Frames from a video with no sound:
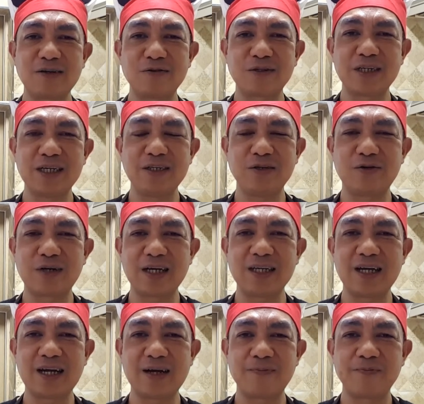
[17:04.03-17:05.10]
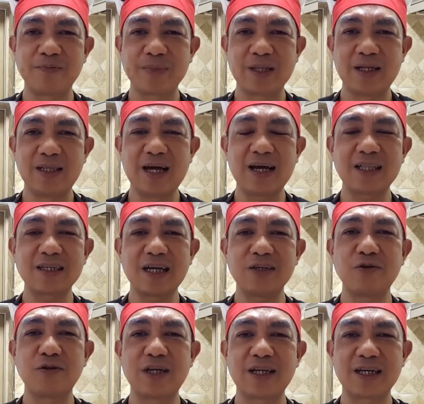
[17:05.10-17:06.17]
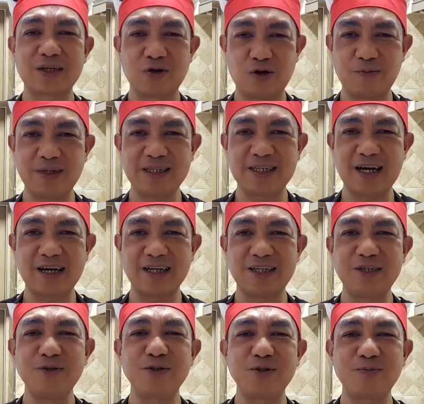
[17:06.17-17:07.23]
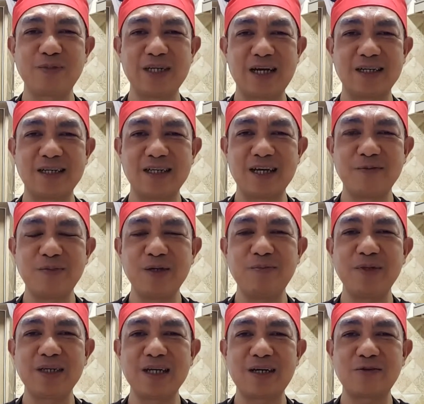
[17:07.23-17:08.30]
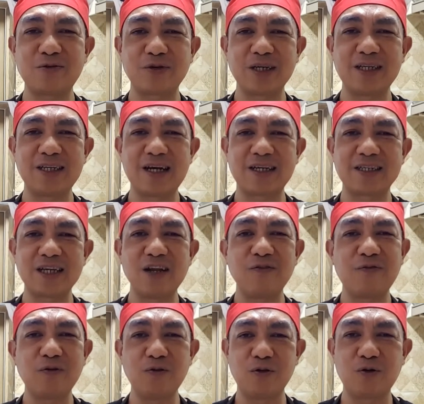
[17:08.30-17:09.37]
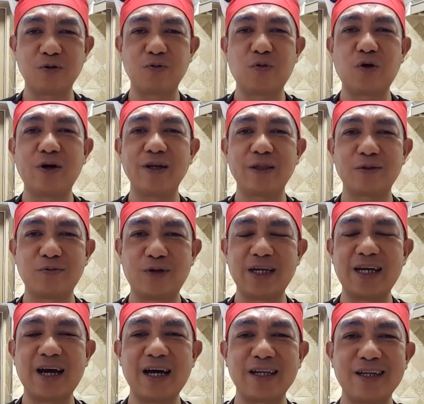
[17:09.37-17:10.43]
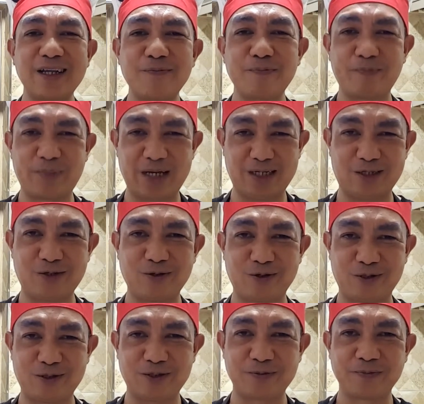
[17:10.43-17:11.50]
ako sa inyo kaya lahat kayo na nag-comment sa aking YouTube channel ay bibigyan ko rin ng cellphone load worth 100 pesos.